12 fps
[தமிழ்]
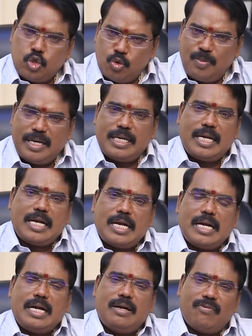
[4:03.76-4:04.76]
சுப
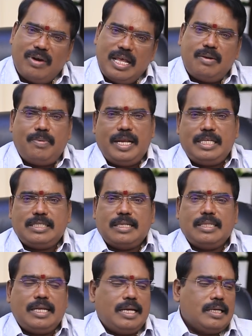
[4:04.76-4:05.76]
கிரகங்கள் வளர்வரை
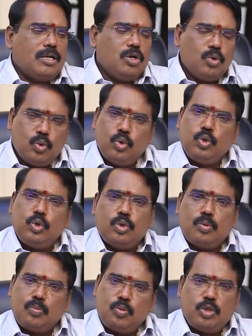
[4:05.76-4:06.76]
சந்திரன் குரு
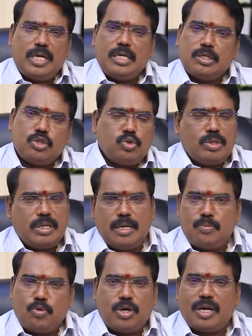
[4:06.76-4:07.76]
புதன்
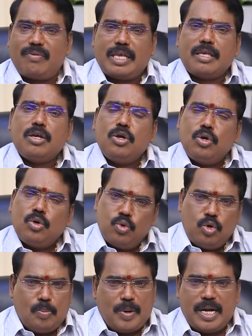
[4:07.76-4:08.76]
சுக்கிரன் போன்றவை
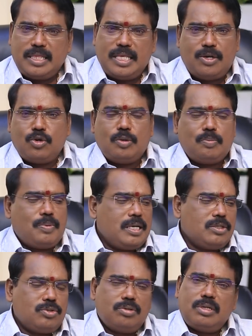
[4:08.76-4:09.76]
குரு பணத்தை
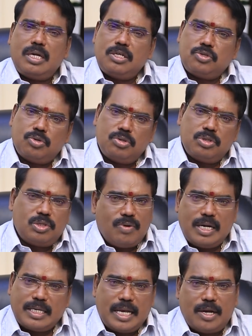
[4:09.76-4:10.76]
கொடுப்பார் சுக்கிரன் சொகுசு
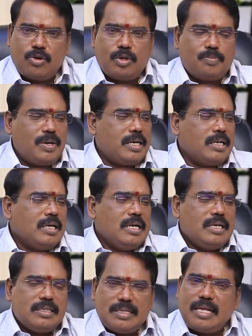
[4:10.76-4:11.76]
வாழ்க்கையை கொடுப்பார்
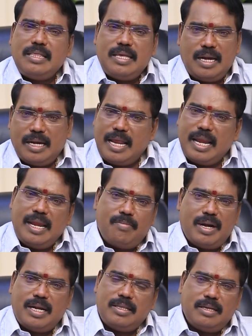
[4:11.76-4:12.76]
சந்திரன் நல்ல
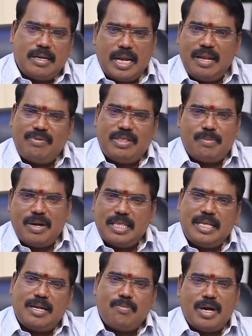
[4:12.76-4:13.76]
மனது நல்ல விதமான
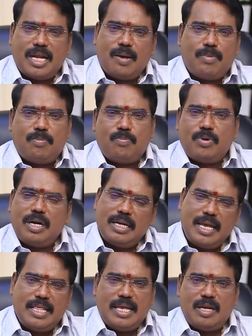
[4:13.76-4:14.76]
திடமான அமைப்புகள்
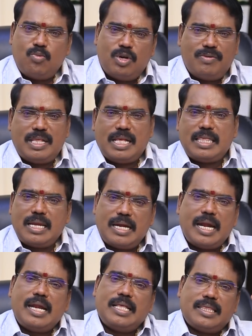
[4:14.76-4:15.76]
ஏதேனும் ஒரு விதத்தில்
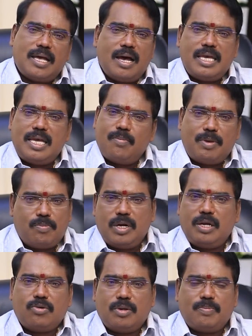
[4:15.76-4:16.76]
நல்ல தாய்
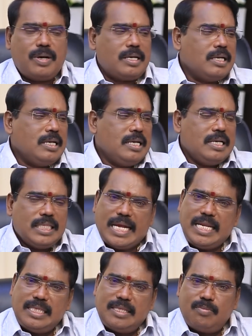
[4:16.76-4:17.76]
அமைப்புகளை கொடுப்பார்
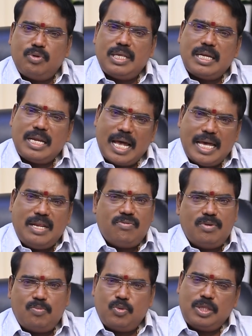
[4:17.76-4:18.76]
தனித்த புதன்
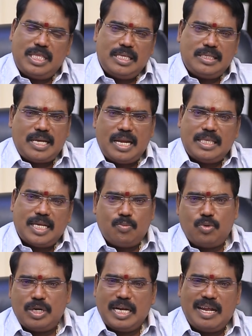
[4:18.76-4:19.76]
அறிவு
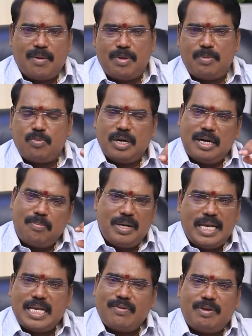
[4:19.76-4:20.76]
புத்திசாலித்தனம் போன்ற அமைப்புகளில்
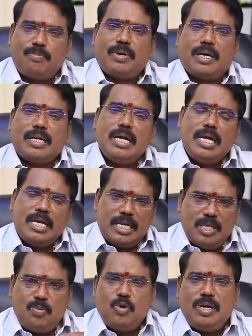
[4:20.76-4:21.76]
பிழைக்க வைப்பார்
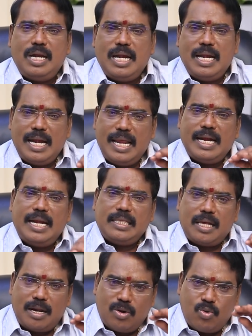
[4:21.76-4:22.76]
இது போன்ற நிலைகளை
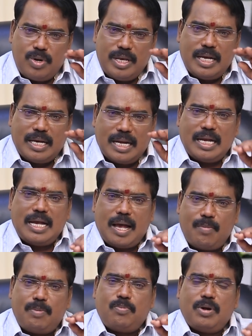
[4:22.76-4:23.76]
தரக்கூடிய கிரக
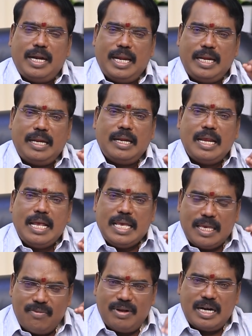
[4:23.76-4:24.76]
அமைப்புகளில்
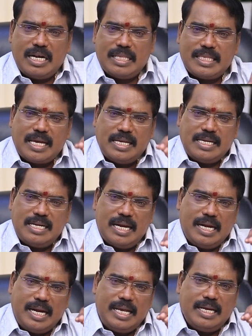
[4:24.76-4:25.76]
இவர்கள்
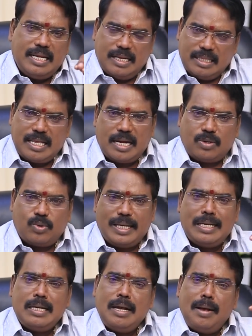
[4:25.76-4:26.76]
தருகின்ற நிலையில் இருந்தால் கூட
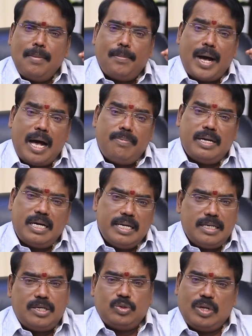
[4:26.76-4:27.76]

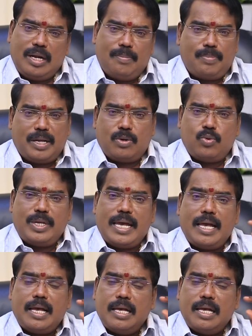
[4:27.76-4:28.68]
பாபர்கள் என்று சொல்லப்படக்கூடிய